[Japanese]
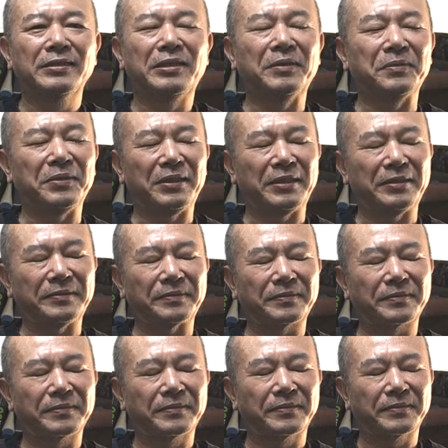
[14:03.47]
でもね、
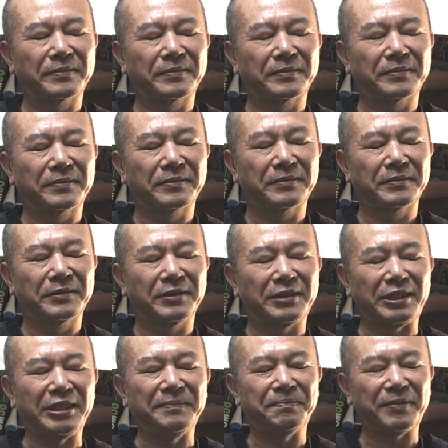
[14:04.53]

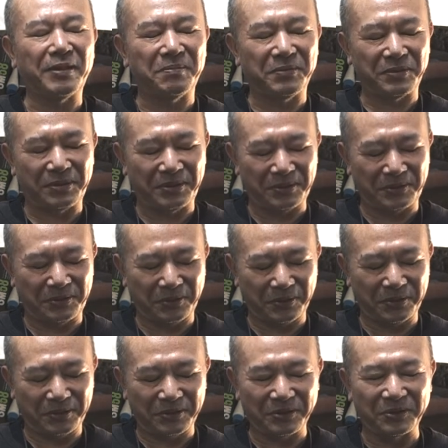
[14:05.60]
審判もすっご
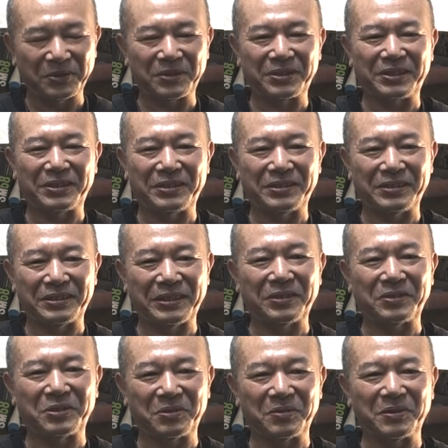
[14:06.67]
く苦悩して
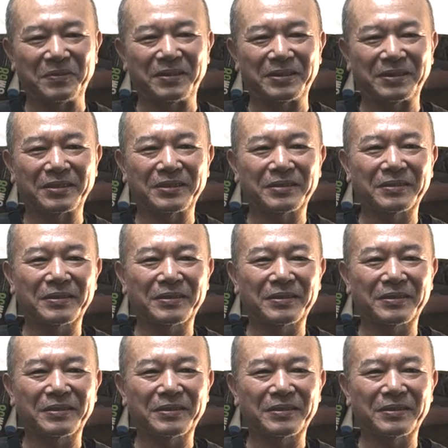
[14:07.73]
ると思います。